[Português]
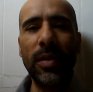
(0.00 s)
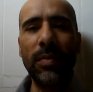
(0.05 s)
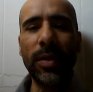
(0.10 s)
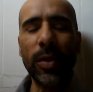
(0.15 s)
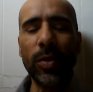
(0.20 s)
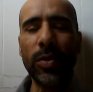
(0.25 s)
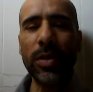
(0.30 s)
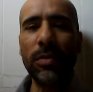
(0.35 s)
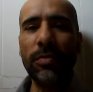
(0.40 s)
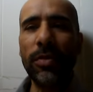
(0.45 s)

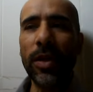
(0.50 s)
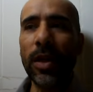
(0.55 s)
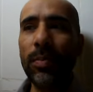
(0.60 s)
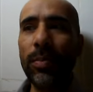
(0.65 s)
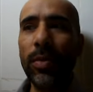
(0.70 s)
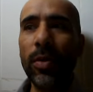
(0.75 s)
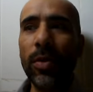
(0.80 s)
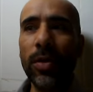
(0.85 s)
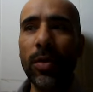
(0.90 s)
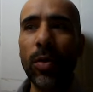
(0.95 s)
Pessoas que falam,
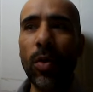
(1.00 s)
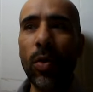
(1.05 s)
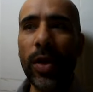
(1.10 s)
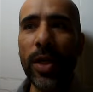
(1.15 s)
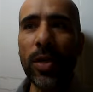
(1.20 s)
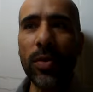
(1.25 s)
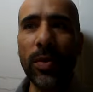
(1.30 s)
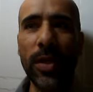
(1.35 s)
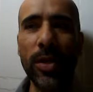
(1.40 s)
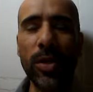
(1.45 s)
porra, eu
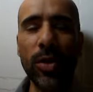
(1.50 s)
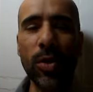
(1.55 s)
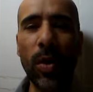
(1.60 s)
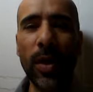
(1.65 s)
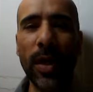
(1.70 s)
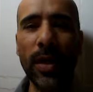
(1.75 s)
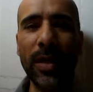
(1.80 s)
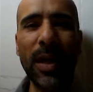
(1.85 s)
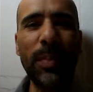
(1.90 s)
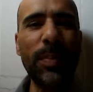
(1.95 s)
conheço a
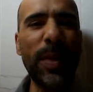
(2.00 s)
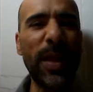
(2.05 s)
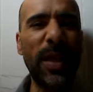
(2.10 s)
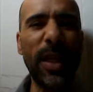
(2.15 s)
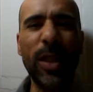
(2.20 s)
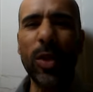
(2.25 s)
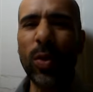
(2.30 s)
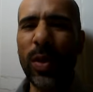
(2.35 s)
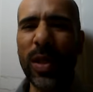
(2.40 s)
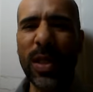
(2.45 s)
história,
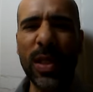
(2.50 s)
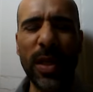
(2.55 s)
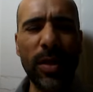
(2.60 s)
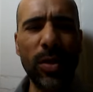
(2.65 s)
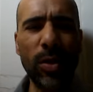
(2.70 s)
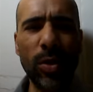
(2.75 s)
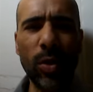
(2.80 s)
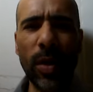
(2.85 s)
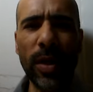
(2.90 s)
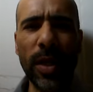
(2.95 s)
independente de conhecer a
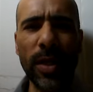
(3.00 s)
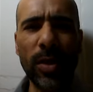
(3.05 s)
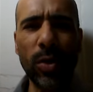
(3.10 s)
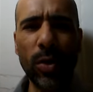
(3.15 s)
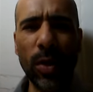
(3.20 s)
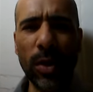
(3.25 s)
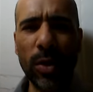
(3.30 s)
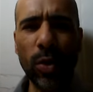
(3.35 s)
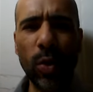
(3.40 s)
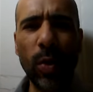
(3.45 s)
história,
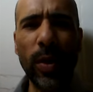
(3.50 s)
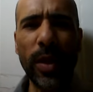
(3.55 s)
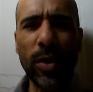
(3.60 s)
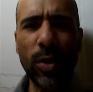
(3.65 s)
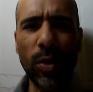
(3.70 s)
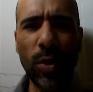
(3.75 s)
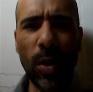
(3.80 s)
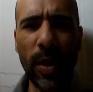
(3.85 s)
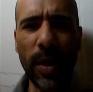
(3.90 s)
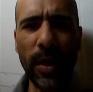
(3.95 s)
a sua
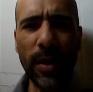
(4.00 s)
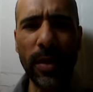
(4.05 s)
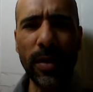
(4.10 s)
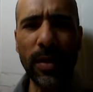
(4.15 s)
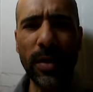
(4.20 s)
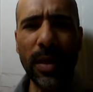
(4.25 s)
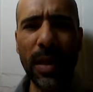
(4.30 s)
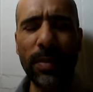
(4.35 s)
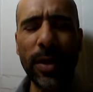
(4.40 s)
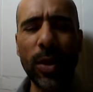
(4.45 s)
história,
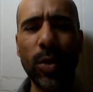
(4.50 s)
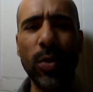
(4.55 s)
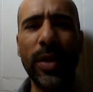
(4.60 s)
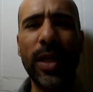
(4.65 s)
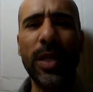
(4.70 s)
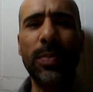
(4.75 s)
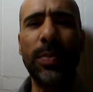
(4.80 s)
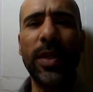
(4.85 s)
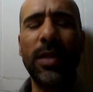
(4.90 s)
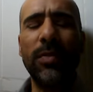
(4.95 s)
é pessoa que
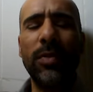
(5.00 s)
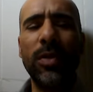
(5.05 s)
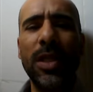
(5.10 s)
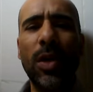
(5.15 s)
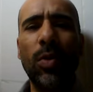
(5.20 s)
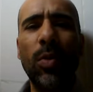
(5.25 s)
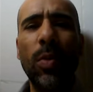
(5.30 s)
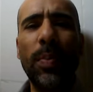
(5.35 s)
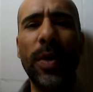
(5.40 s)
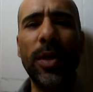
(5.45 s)
respeita
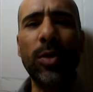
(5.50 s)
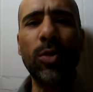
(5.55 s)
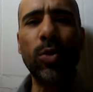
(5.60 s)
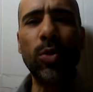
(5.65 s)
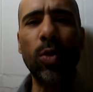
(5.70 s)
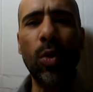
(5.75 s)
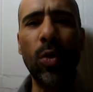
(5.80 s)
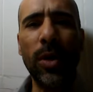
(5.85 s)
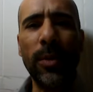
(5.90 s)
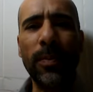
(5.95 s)
você como
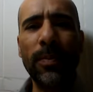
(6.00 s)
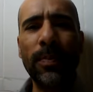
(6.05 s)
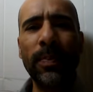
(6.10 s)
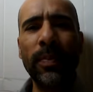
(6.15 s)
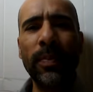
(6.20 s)
pessoa.